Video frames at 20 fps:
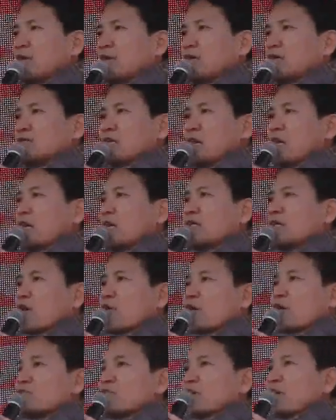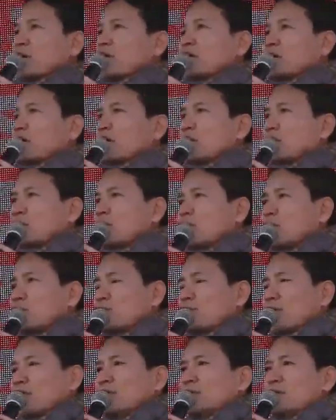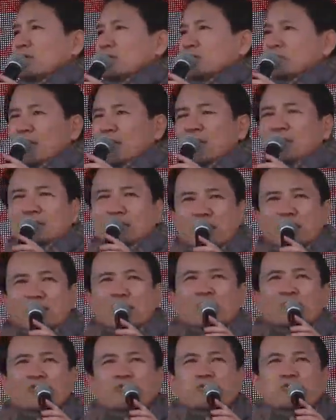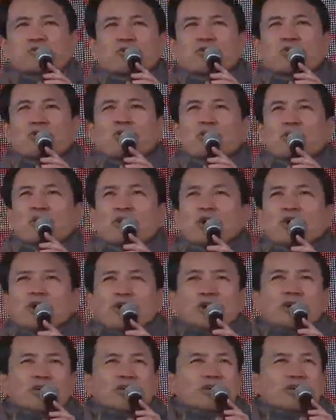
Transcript: 예? 제가 나와서 얘기하라 그런 것도 아닌데 제 얘기 잘 들어보십시오.